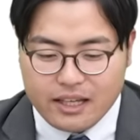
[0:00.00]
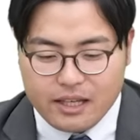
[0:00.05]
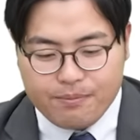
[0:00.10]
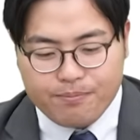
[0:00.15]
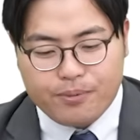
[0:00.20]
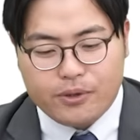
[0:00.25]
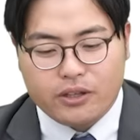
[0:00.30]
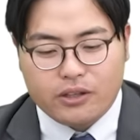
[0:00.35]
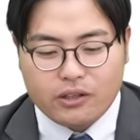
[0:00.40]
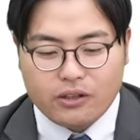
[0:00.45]

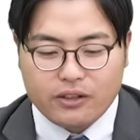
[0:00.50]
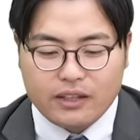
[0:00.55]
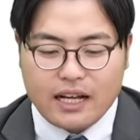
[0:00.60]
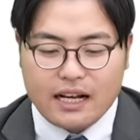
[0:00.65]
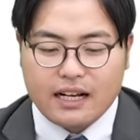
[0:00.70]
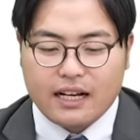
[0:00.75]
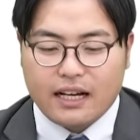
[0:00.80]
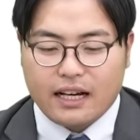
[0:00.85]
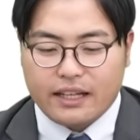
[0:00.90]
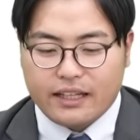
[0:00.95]
インプットの
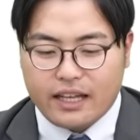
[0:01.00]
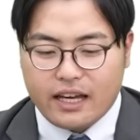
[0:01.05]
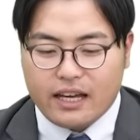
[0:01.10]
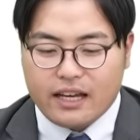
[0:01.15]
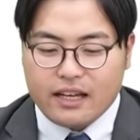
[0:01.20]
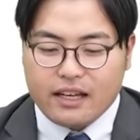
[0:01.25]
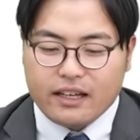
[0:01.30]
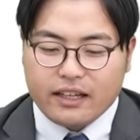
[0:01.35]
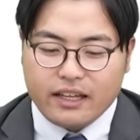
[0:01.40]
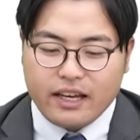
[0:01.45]
段階
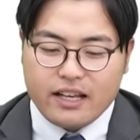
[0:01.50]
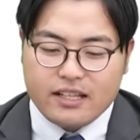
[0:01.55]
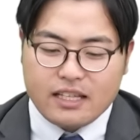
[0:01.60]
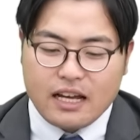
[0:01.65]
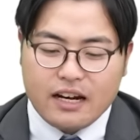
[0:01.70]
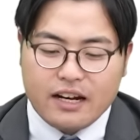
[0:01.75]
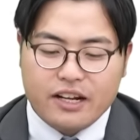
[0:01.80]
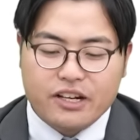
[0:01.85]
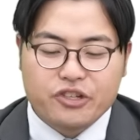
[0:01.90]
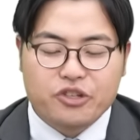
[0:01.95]
で計
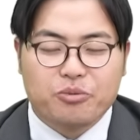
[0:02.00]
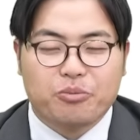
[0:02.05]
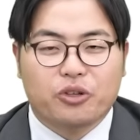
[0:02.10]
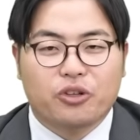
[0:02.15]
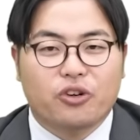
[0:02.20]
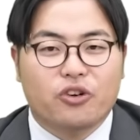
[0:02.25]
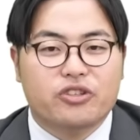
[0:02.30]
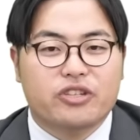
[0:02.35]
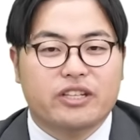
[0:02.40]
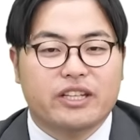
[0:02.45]
算練習も
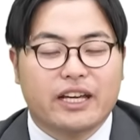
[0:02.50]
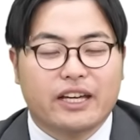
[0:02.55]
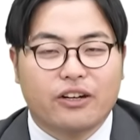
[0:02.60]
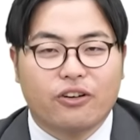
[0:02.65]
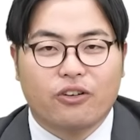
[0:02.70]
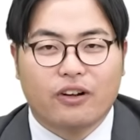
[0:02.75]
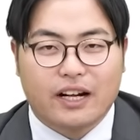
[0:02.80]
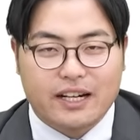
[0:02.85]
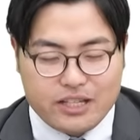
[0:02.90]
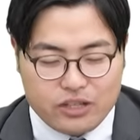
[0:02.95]
同時にできるのが